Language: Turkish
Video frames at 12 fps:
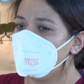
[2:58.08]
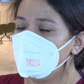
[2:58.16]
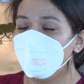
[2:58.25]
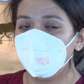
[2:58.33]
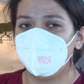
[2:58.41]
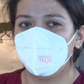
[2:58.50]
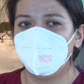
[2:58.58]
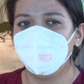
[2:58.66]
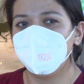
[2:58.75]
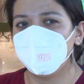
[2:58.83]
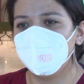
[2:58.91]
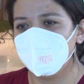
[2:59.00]
Hiç
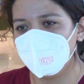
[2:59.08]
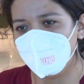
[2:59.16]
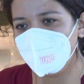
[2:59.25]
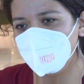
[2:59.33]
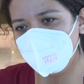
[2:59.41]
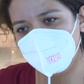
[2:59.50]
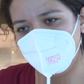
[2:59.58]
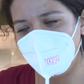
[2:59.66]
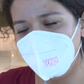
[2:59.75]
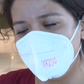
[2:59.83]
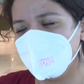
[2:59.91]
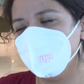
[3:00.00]
hiç, düşünme, hiç
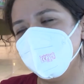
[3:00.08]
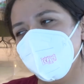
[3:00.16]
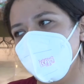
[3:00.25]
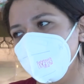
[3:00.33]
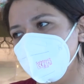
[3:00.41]
düşünemezdim, hiç hayal